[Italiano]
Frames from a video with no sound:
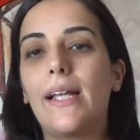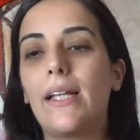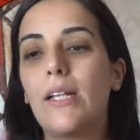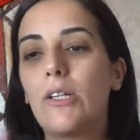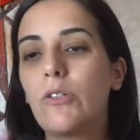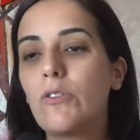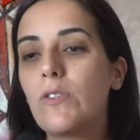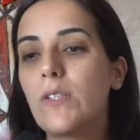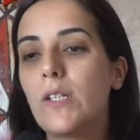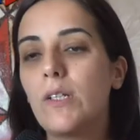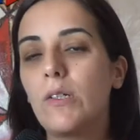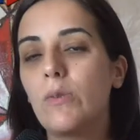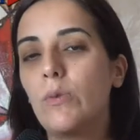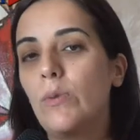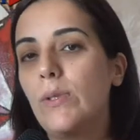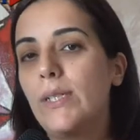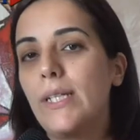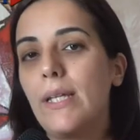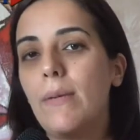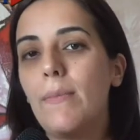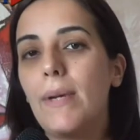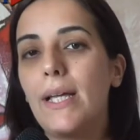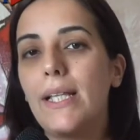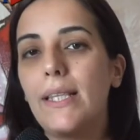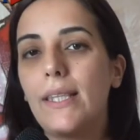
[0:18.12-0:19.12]
Dalla nostra
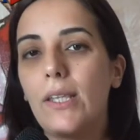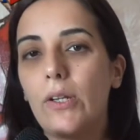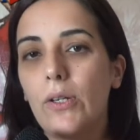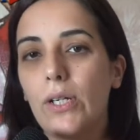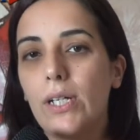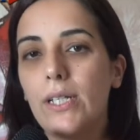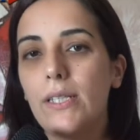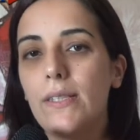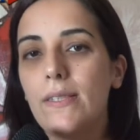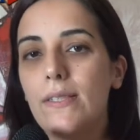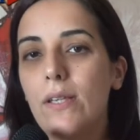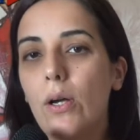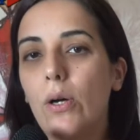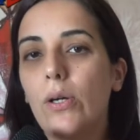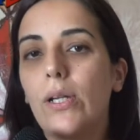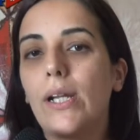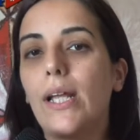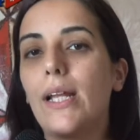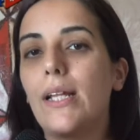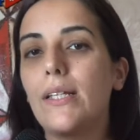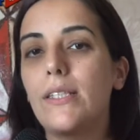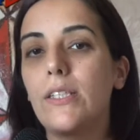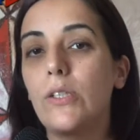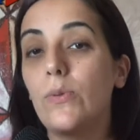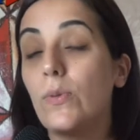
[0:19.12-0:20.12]
ultima
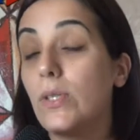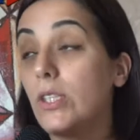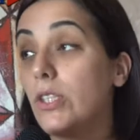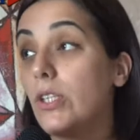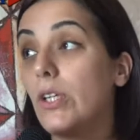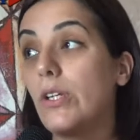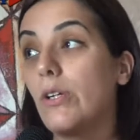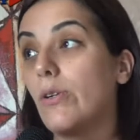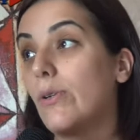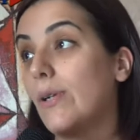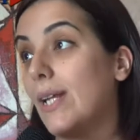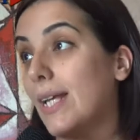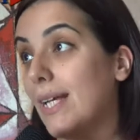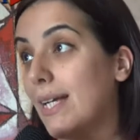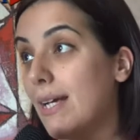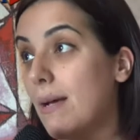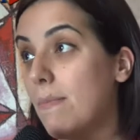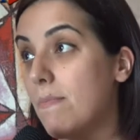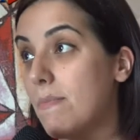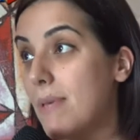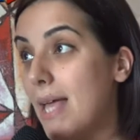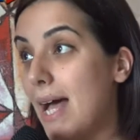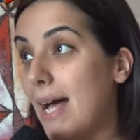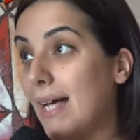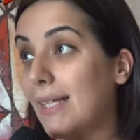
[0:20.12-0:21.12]
interrogazione la situazione non è
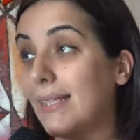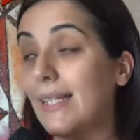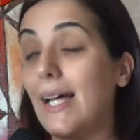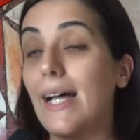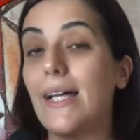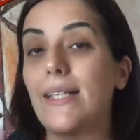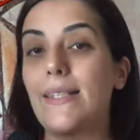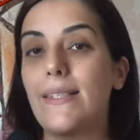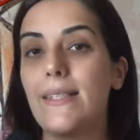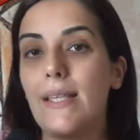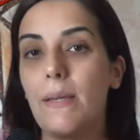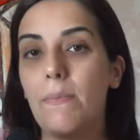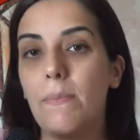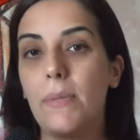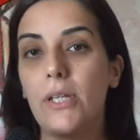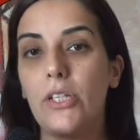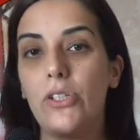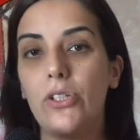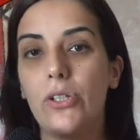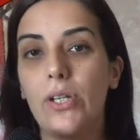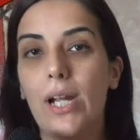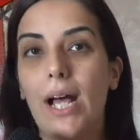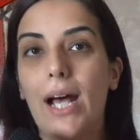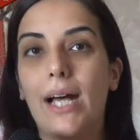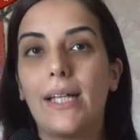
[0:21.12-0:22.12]
cambiata, anzi è
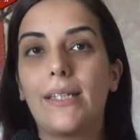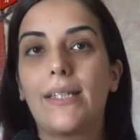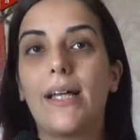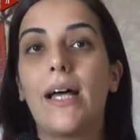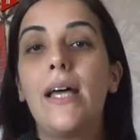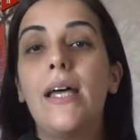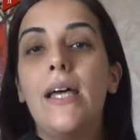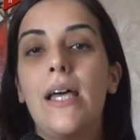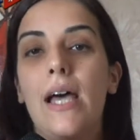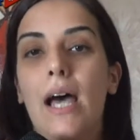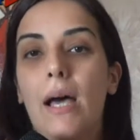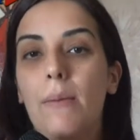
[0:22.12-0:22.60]
peggiorata.